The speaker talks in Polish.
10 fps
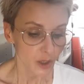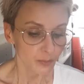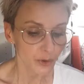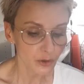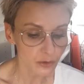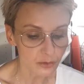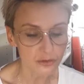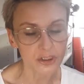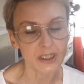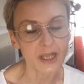
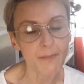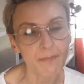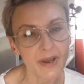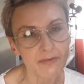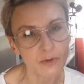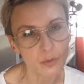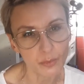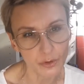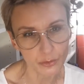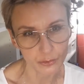Pojutrze, na pewno
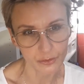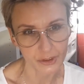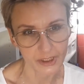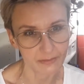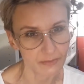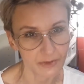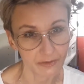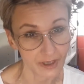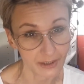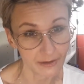pojutrze,
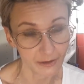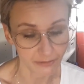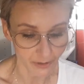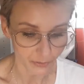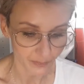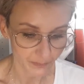gwarantował.